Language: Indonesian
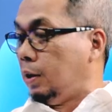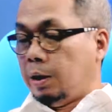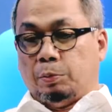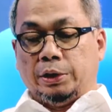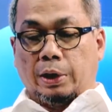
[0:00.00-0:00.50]

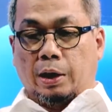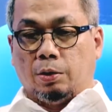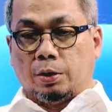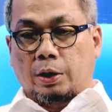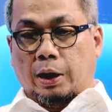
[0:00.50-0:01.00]

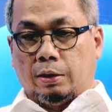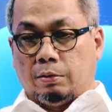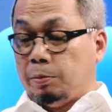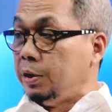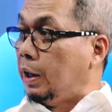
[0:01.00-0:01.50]

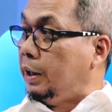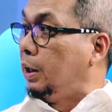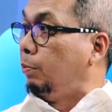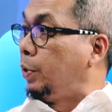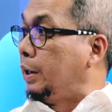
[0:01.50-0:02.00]
mencalonkan
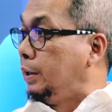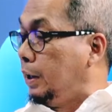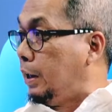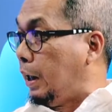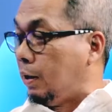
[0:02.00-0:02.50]
menjadi
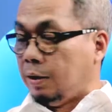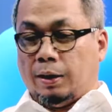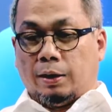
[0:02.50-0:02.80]
presiden."